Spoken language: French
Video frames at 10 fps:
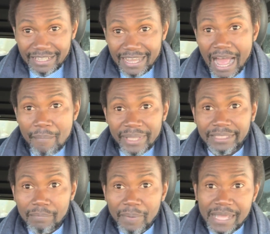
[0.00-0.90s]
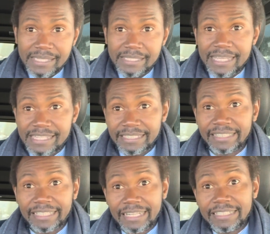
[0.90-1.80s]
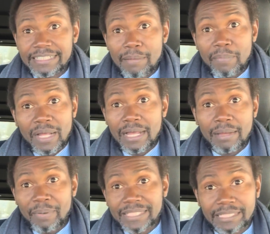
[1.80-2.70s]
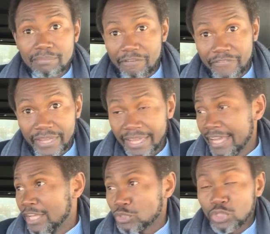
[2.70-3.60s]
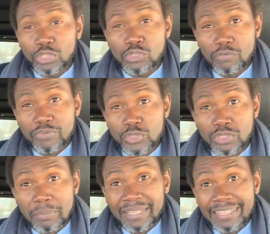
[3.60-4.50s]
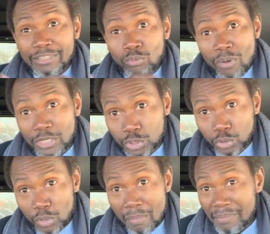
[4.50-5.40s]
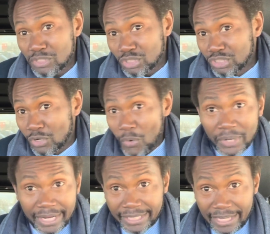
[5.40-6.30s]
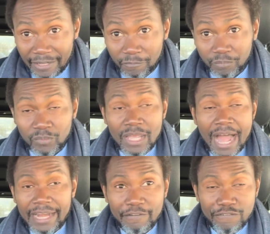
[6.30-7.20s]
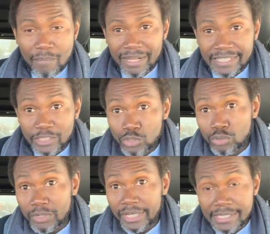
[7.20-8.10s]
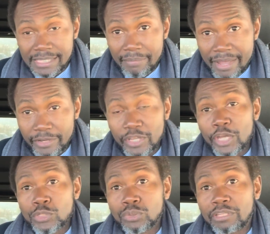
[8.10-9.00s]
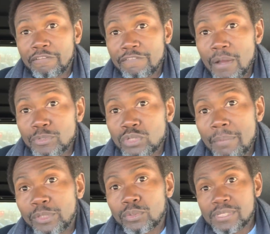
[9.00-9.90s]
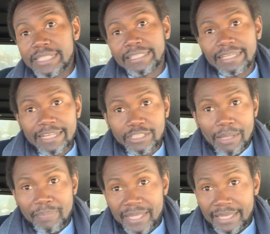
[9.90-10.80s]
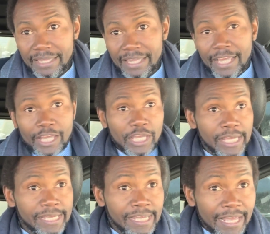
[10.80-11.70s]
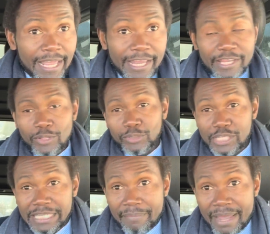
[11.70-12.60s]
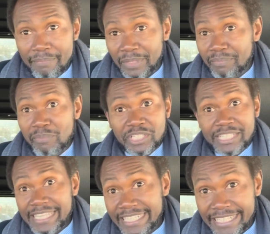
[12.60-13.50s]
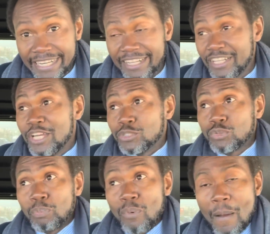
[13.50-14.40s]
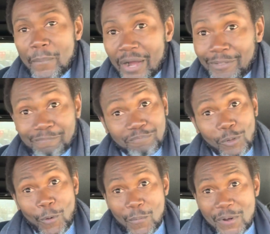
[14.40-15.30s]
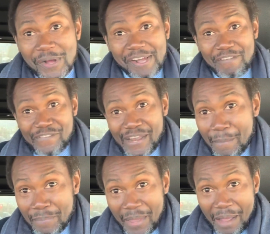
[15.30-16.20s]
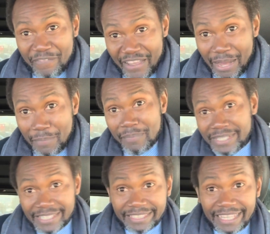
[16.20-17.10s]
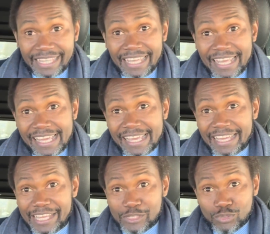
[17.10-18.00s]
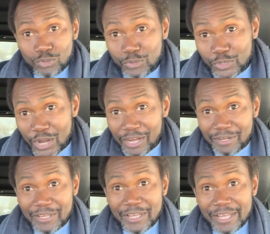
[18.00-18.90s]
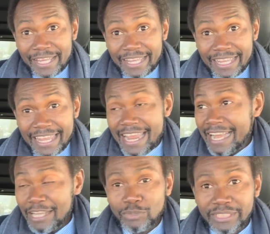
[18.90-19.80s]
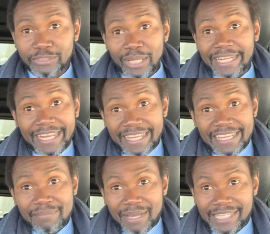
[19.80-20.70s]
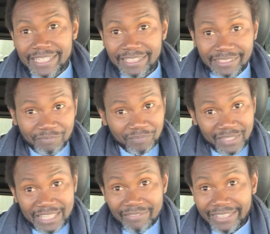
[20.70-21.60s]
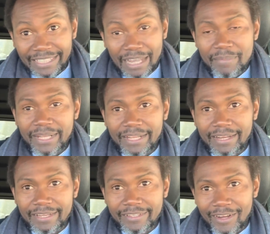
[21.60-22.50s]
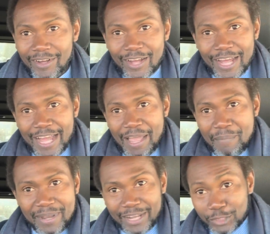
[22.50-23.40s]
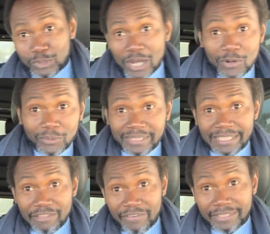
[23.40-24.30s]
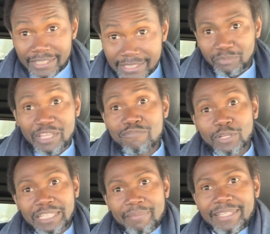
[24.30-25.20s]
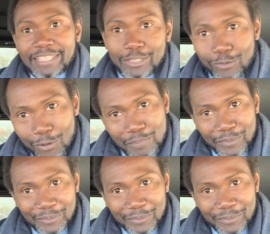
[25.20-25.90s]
à mettre en place. Des sites internet déjà euh, pratiquement faits, tu te suffis juste de, être de trois jours, même si tu ne connais rien, en informatique, disons une semaine, tu te formes, tu as mis ton site internet à pied. Et, une autre semaine, peut-être mais j'exagère, hein, tu peux apprendre comment faire la faire la publicité euh, sur Google. Et là, tu as, créé une machine qui va te ramener des clients. Maintenant que tu as rencontré des VTC, ils vont te mettre dans des groupes,